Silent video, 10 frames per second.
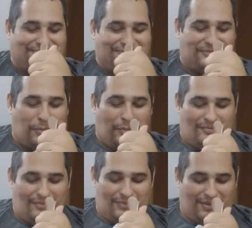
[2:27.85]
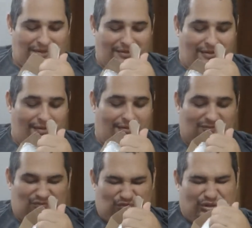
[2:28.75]
Rapaz, abra.
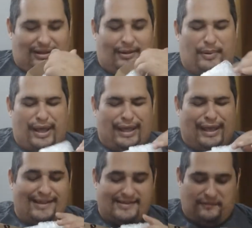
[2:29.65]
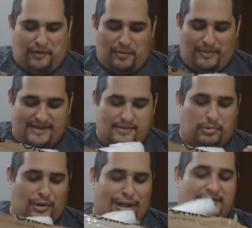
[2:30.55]
Rapaz, esse veio mais
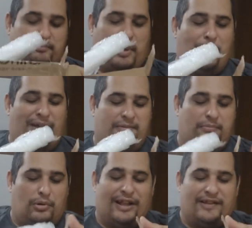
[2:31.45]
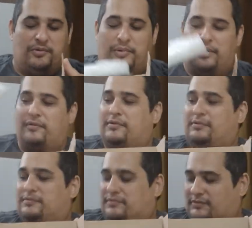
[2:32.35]
embrulhado, bem mais embrulhado que o meu, viu?
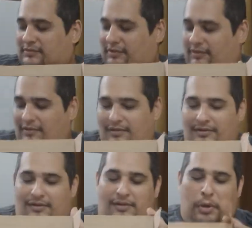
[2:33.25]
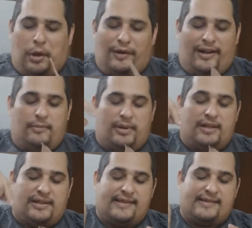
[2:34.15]
Melhor
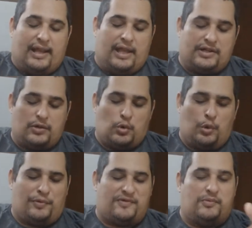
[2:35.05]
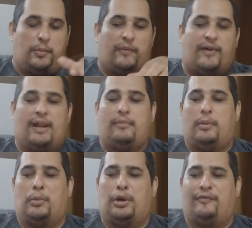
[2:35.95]
Lembrando ainda. que isso aqui a gente comprou, se não me falha a
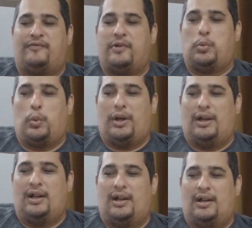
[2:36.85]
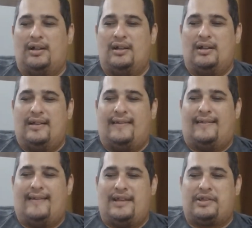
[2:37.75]
memória, foi numa
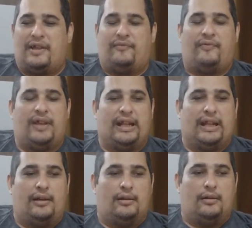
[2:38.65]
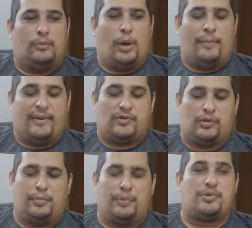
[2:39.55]
sexta-feira. O rapaz
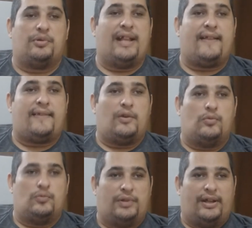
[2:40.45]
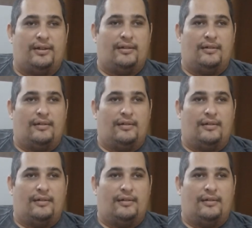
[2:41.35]
só postou na segunda.